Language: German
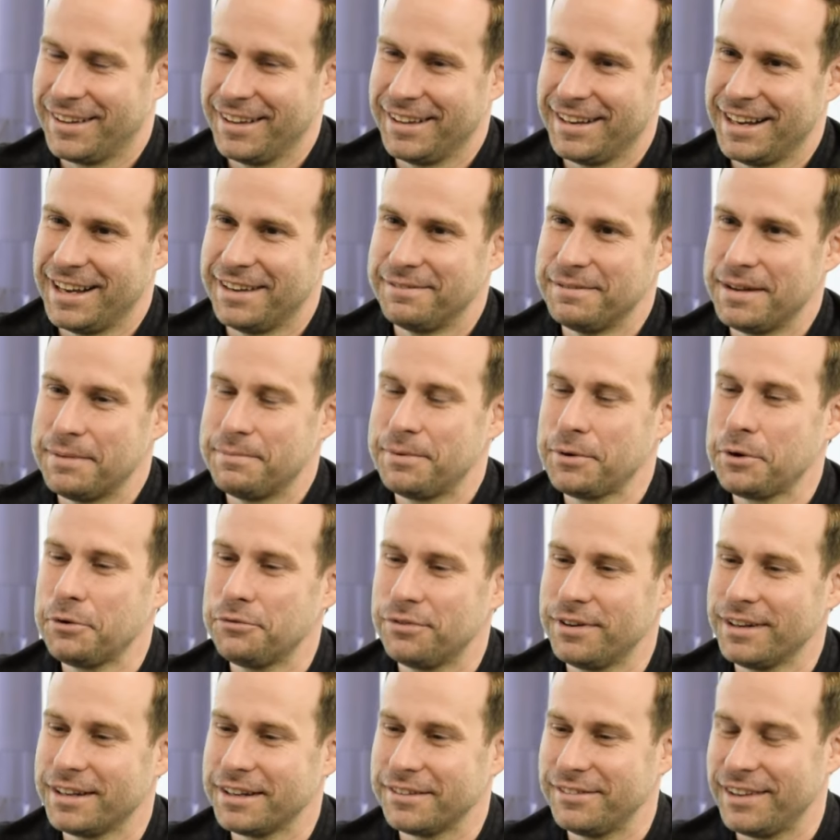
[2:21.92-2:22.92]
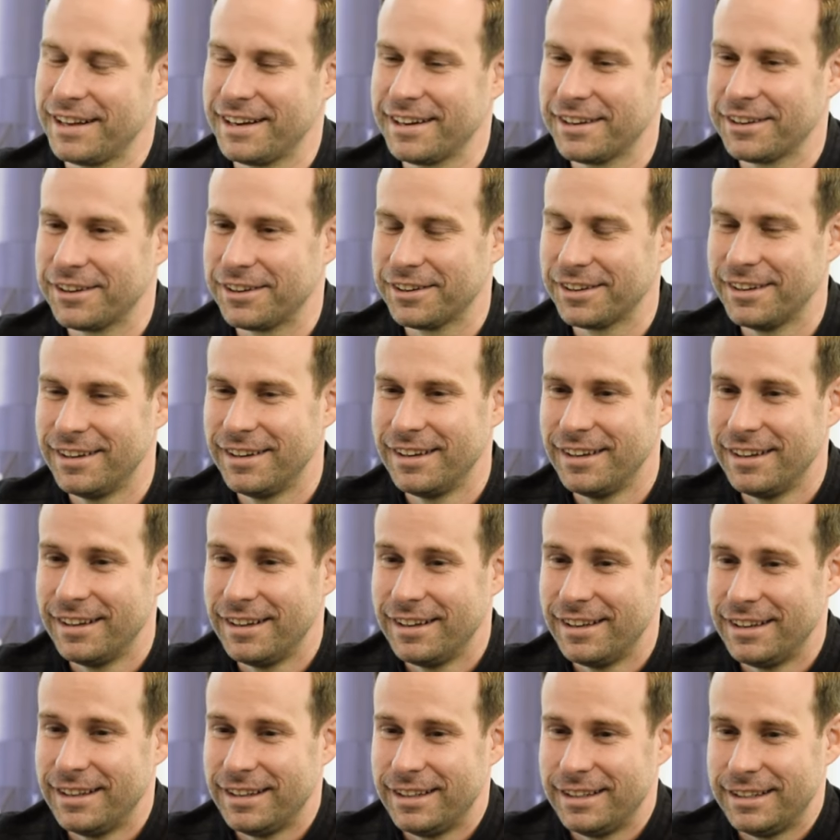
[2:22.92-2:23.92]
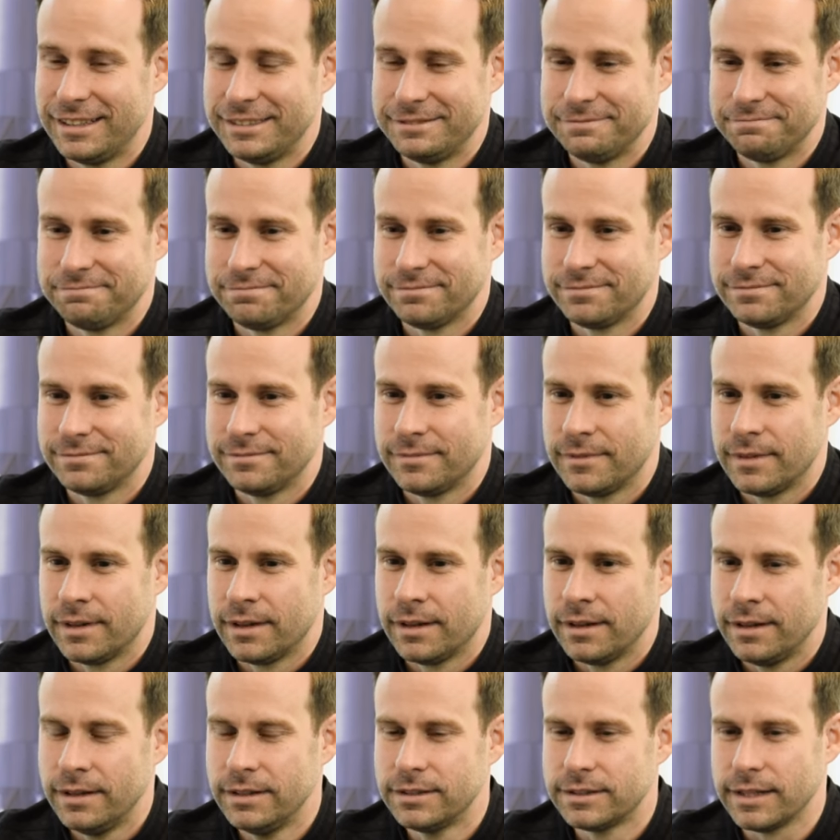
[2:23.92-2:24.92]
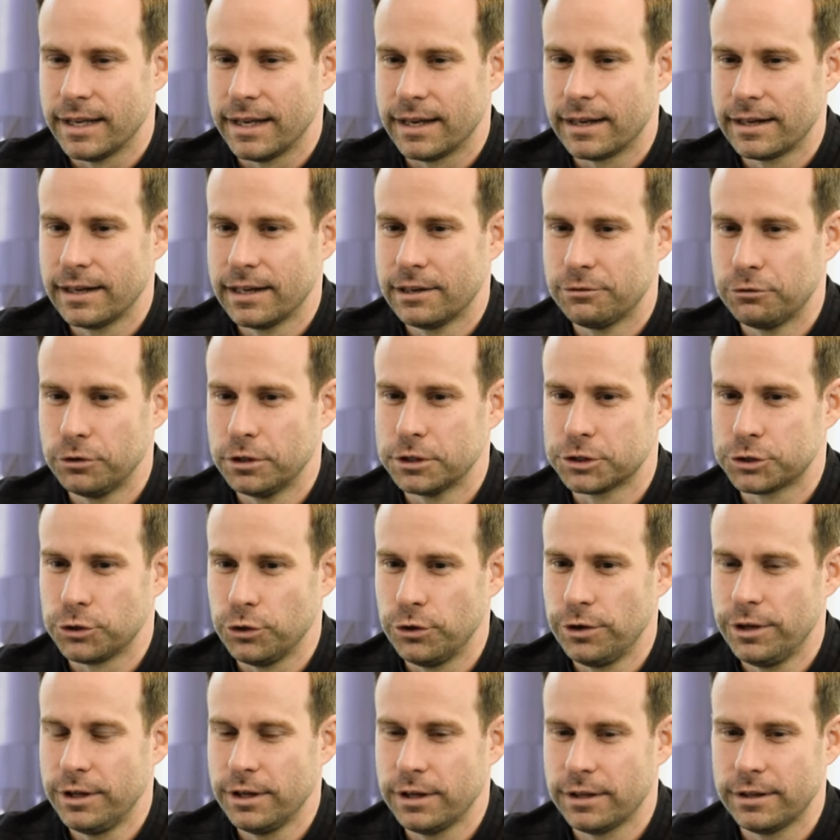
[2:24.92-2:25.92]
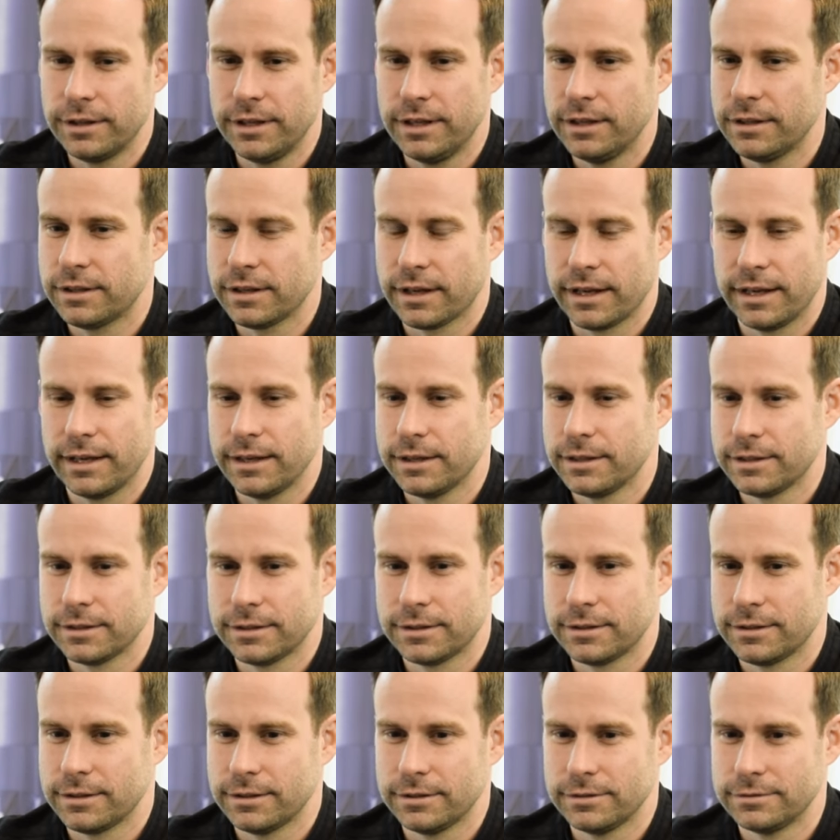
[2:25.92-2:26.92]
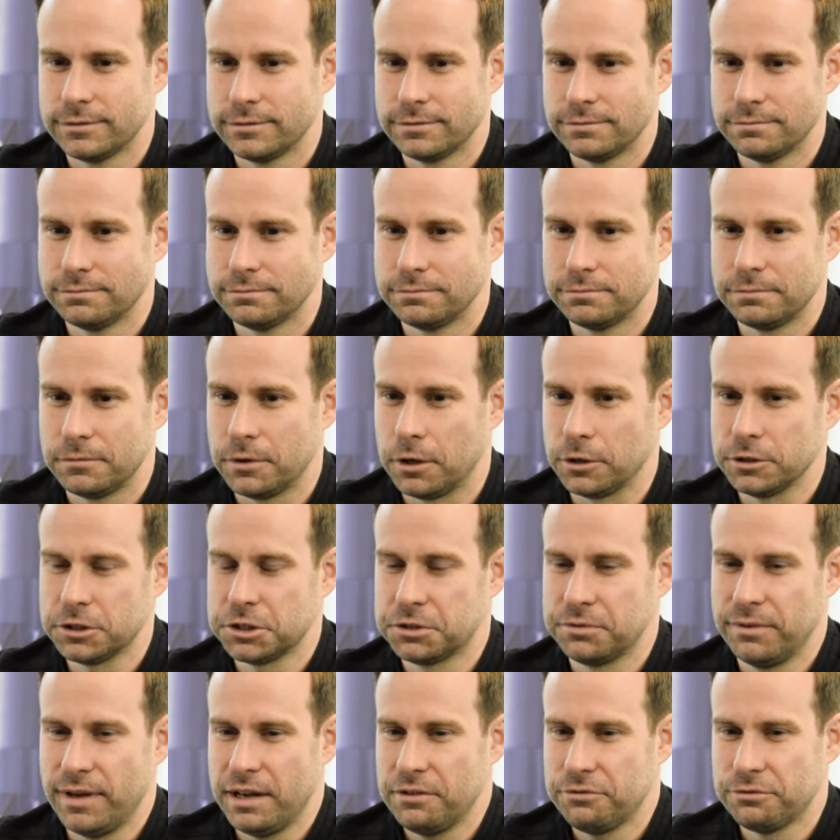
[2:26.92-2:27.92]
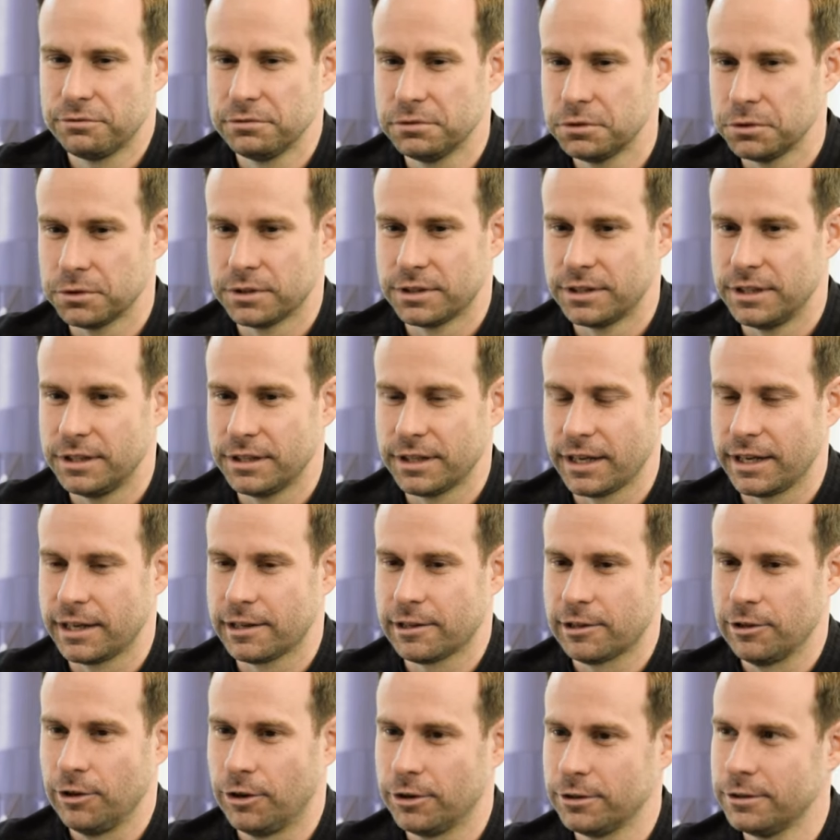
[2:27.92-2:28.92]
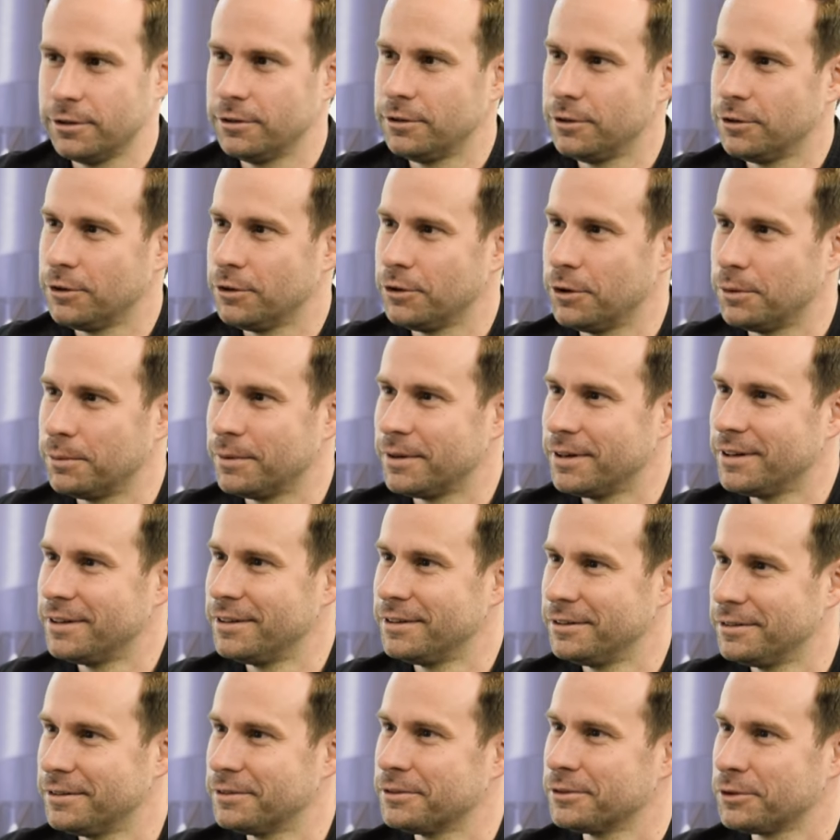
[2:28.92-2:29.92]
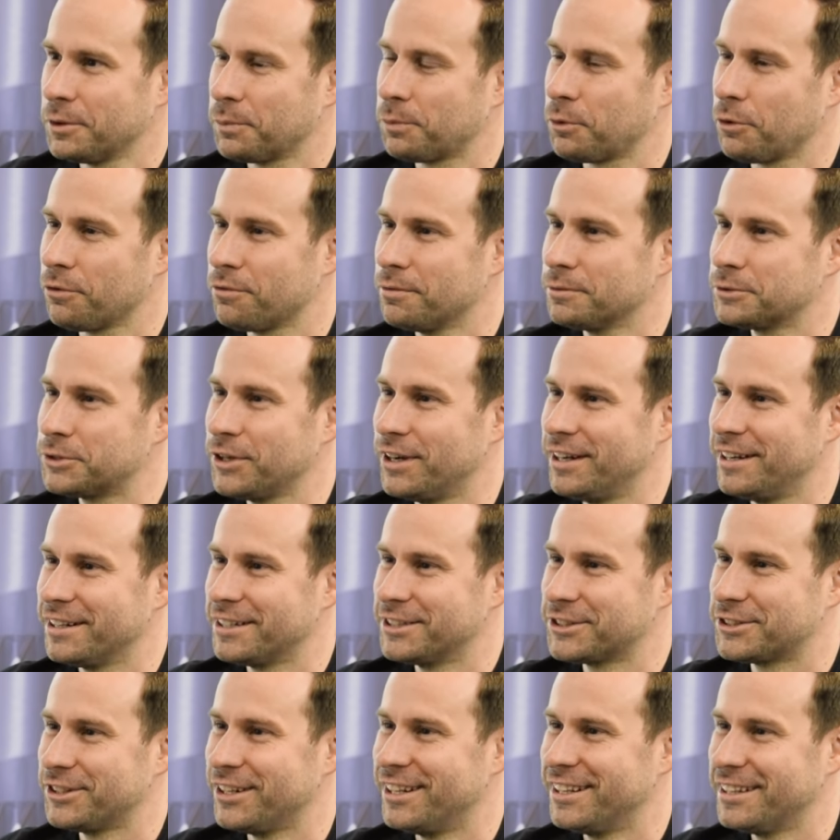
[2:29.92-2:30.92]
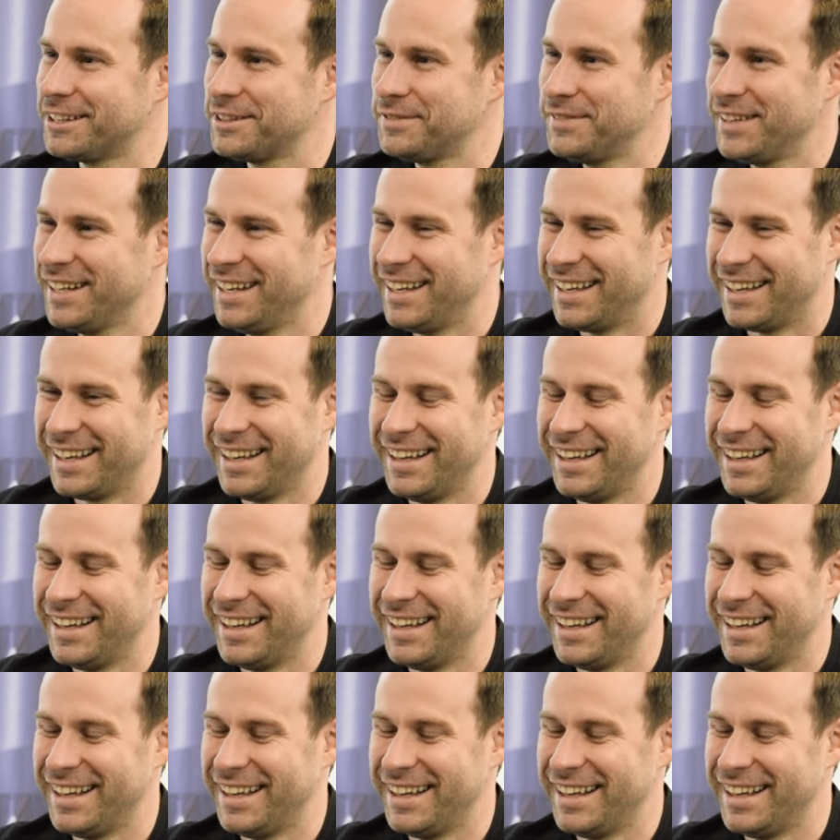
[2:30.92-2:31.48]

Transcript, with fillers: okay, nein, mein beruflicher Werdegang ist eigentlich von den Stellen her nicht recht ausschweifend oder nicht recht lang, aber ich habe trotzdem schon einige Stellen hinter mir.